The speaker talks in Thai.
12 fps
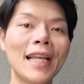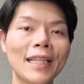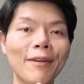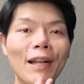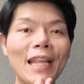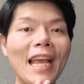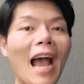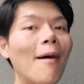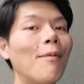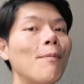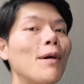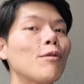สวัสดีค่ะ
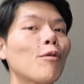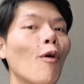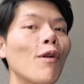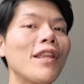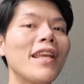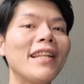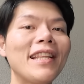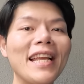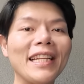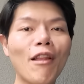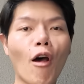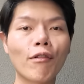เพื่อนๆทุกคนยิน
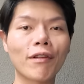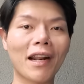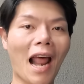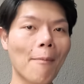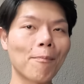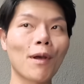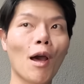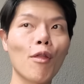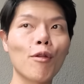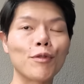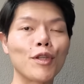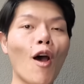ดีต้อนรับเข้า
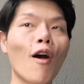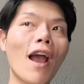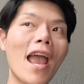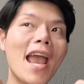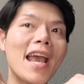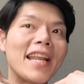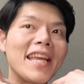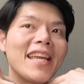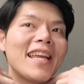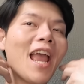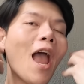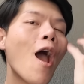สู่ช่อง Eddy
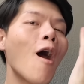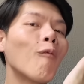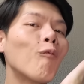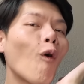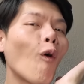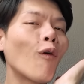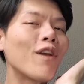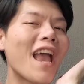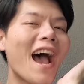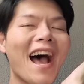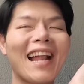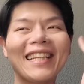
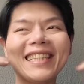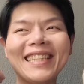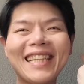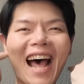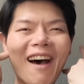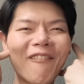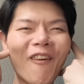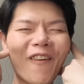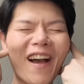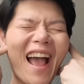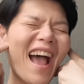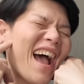
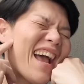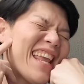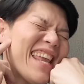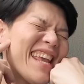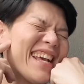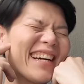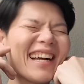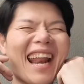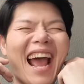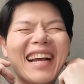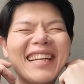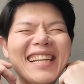Voyage365 อีกค
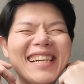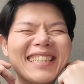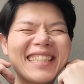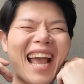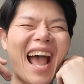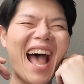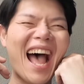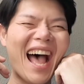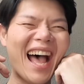รั้งหนึ่งค่ะ